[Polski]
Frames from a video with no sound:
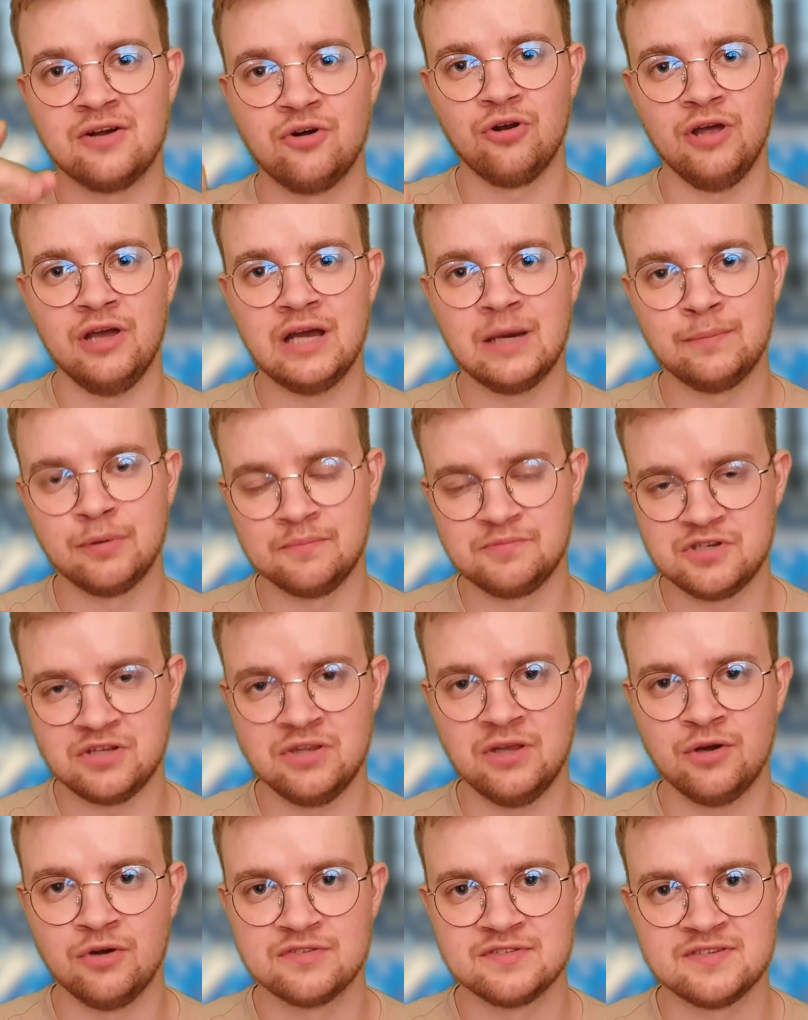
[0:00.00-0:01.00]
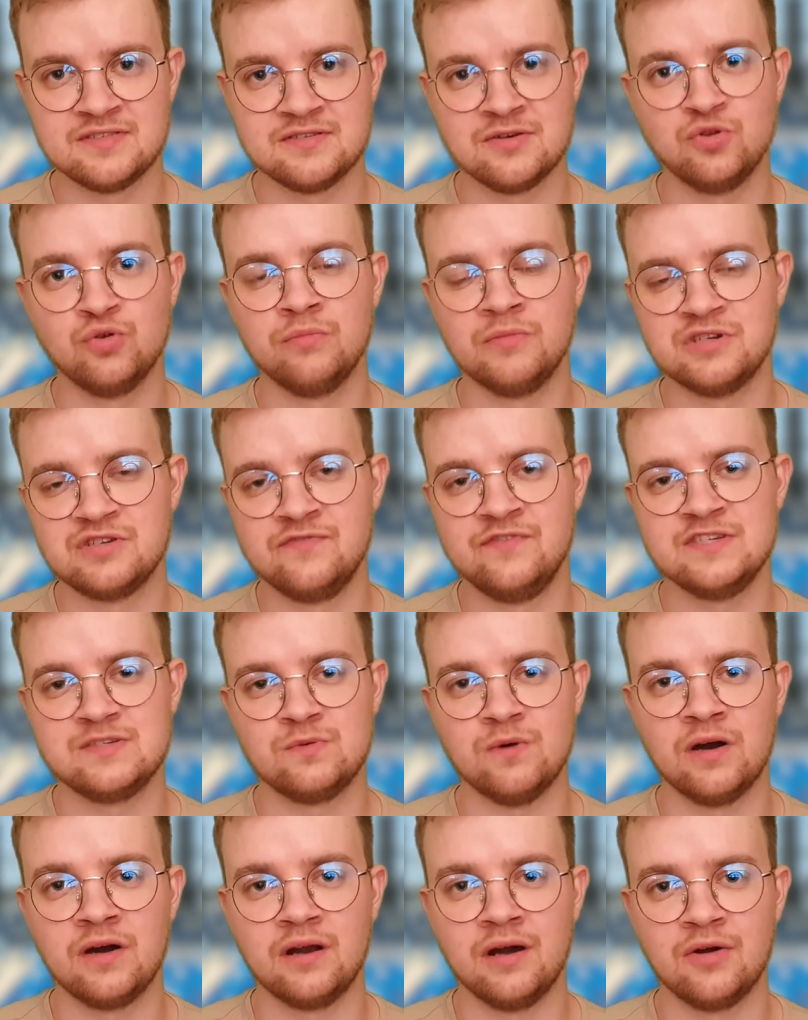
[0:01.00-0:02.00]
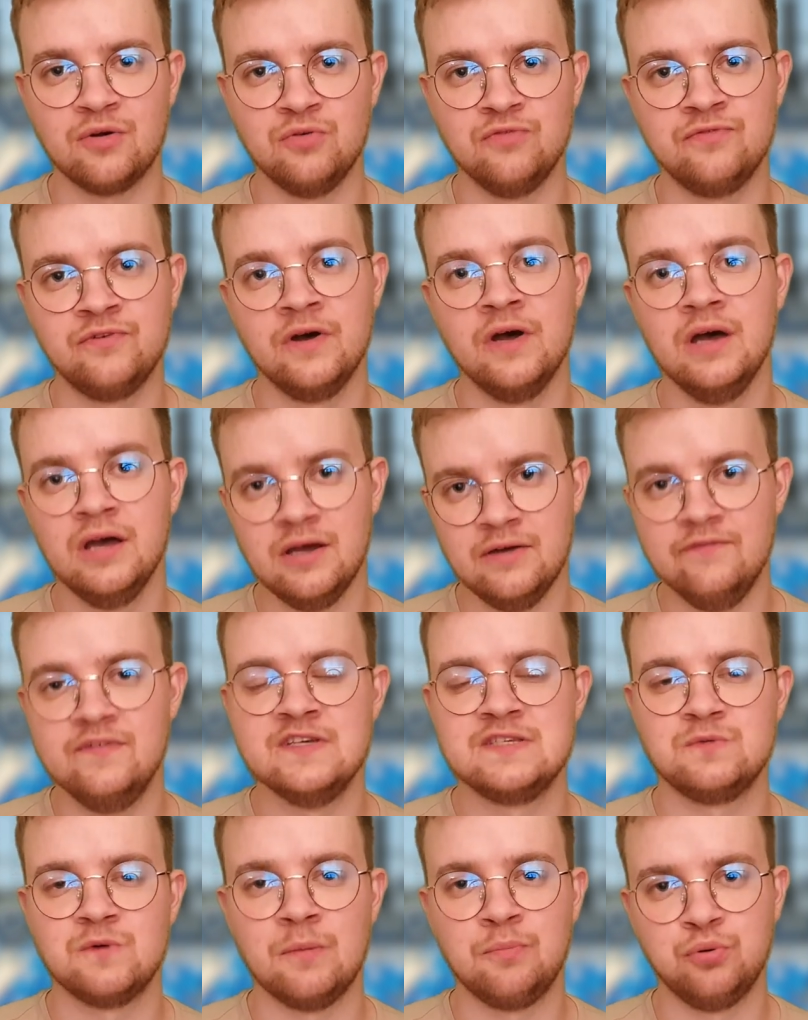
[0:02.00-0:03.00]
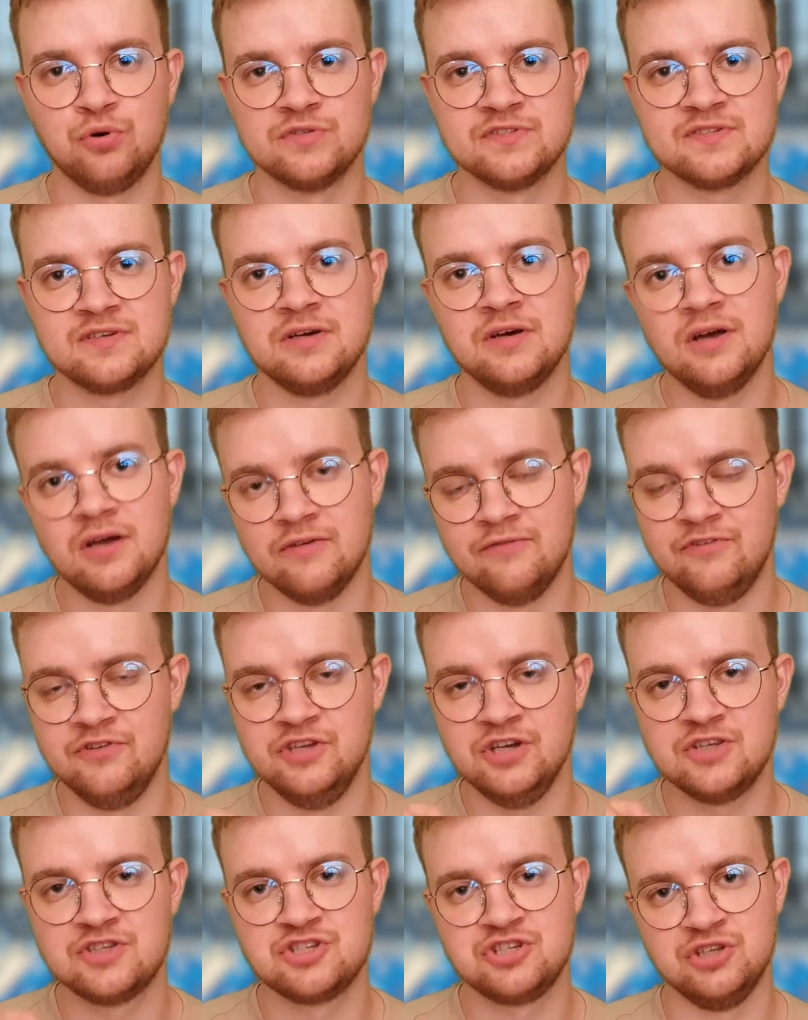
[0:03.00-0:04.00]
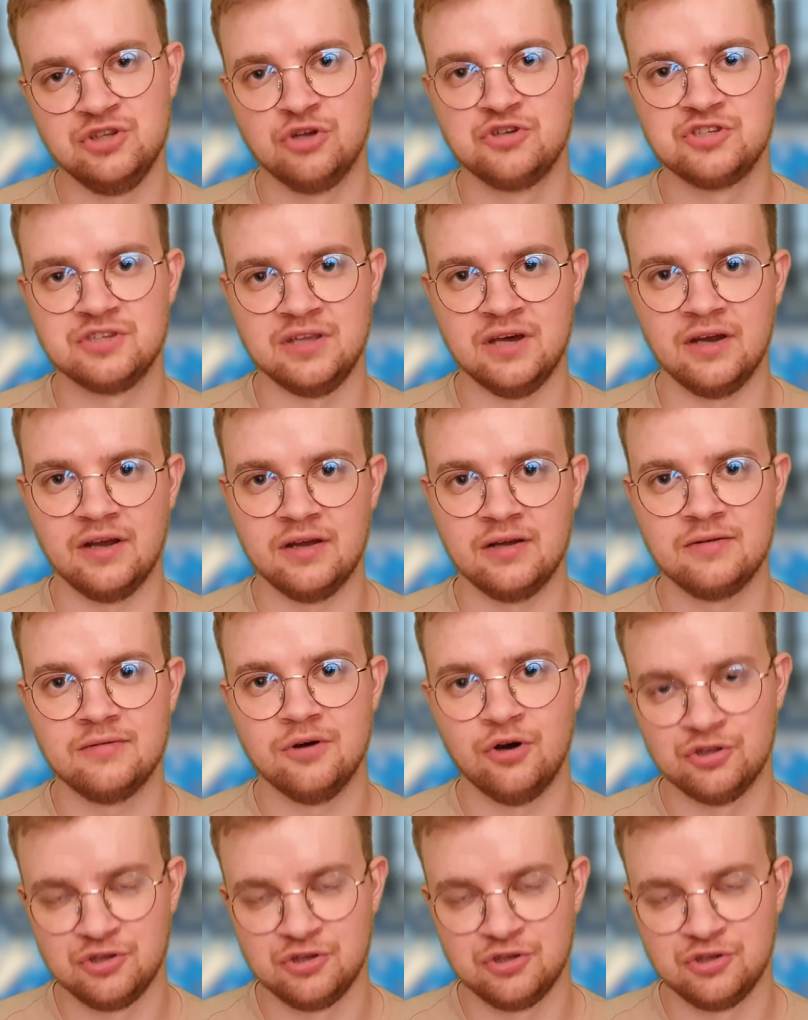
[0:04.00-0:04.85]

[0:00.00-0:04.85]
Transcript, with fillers: kolejka poprzedniego sezonu mecz Wisła Kraków, Wisła Płock, wynik 3 do 4.